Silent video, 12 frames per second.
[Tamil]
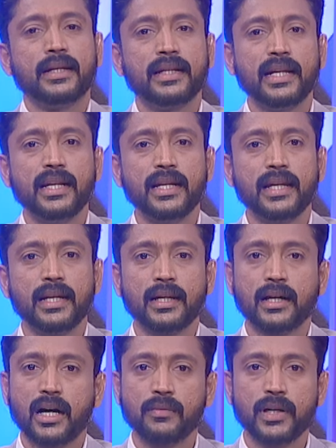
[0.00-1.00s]
நெல்லையில்
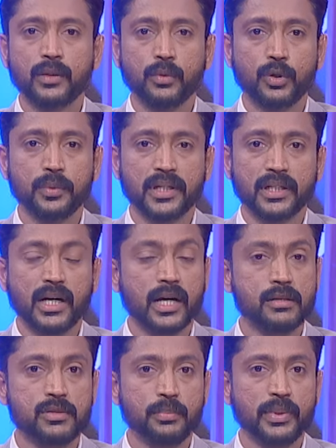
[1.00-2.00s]
காவலர் ஒருவர்
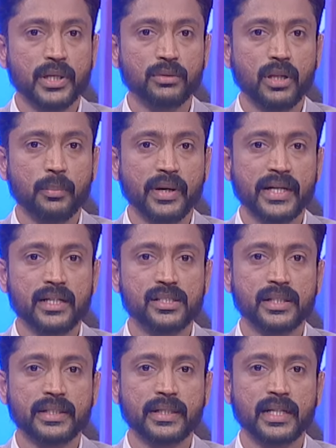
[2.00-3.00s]
அரசு பேருந்தில்
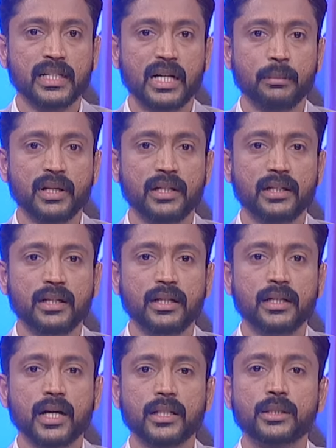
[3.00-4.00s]
பயணச்சீட்டு எடுக்காமல்
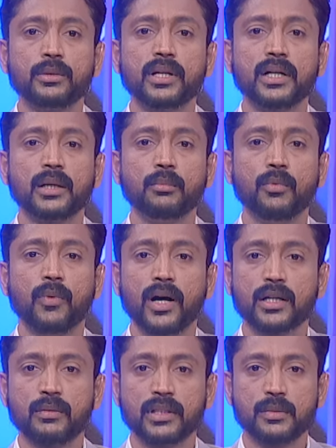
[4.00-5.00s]
நடத்துனரிடம்
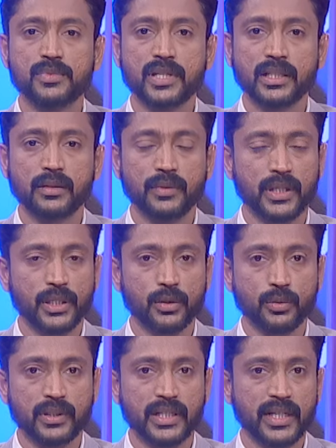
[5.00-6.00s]
வாக்குவாதம் செய்த
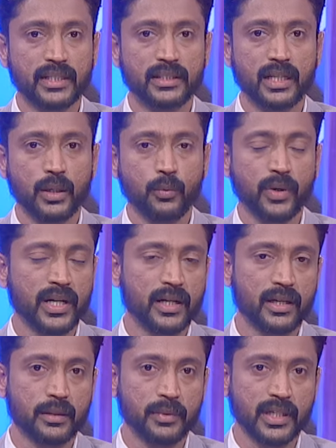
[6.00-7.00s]
வீடியோ இணையத்தில்
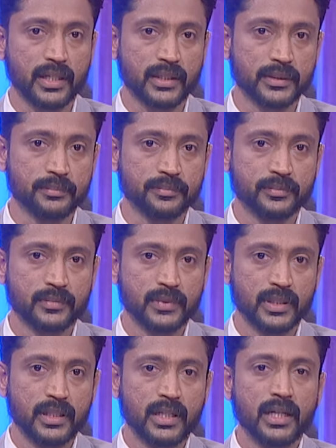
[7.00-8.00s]
வைரலாகி வருகிறது
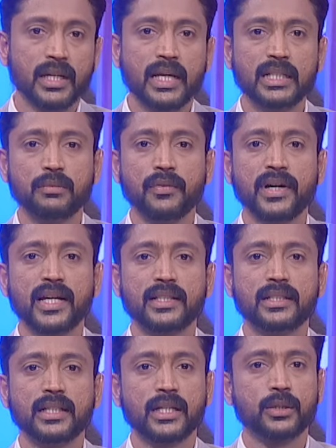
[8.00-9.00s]
இந்த
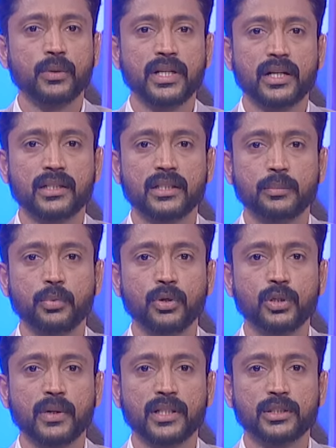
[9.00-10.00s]
விவகாரத்தின் எதிரொலியாக
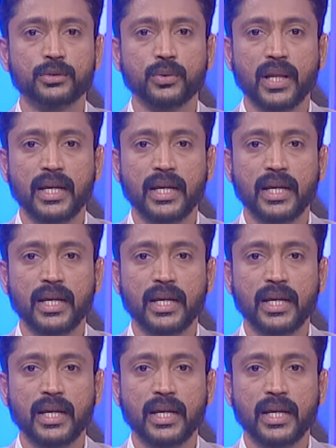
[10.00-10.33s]
போக்குவரத்து துறை